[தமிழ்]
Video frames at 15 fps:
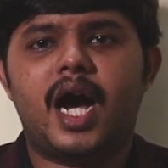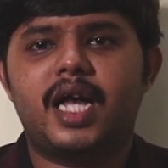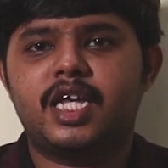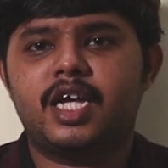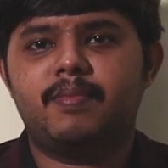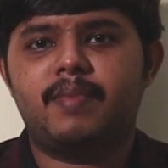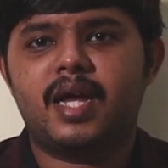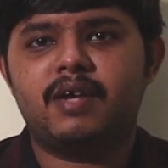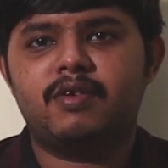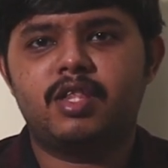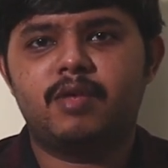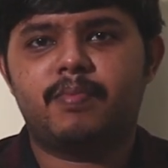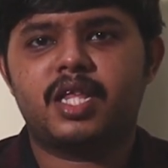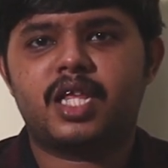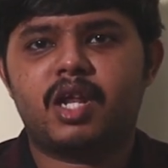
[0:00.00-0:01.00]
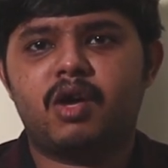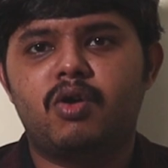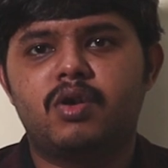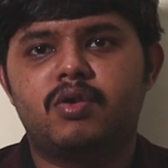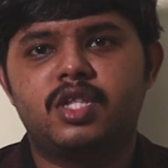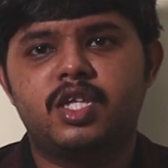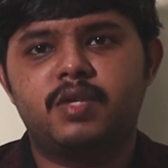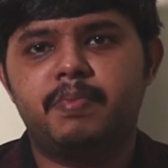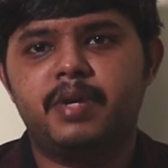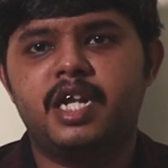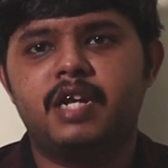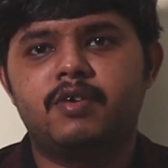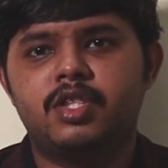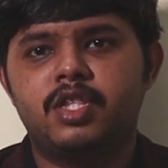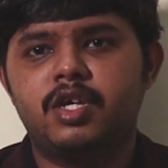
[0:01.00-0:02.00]
அதுக்கு மேலே வந்து பார்த்திங்கன்னா உங்களுக்கு வந்து
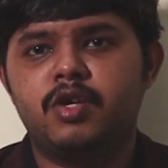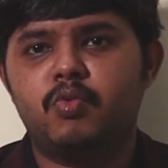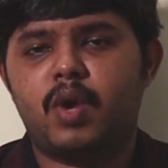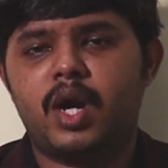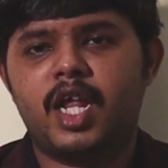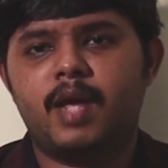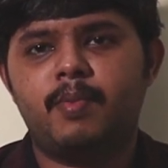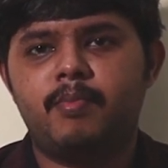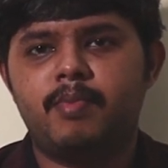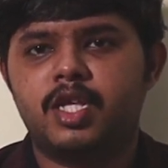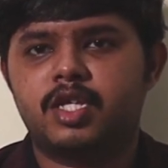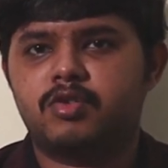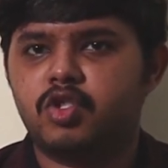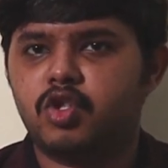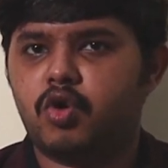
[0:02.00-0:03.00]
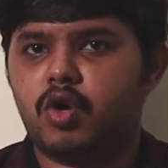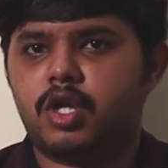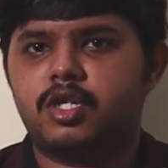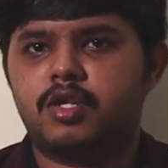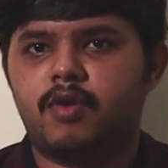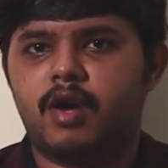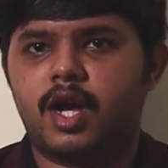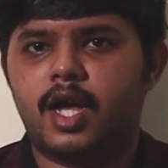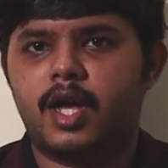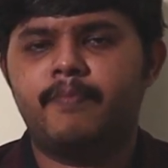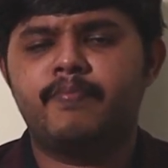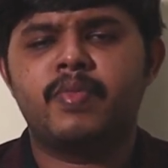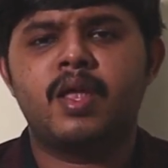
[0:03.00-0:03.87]
ஸ்பீடை வந்து ஒன் எம்பிபிஎஸ்க்கு வந்து குறைச்சிருவாங்க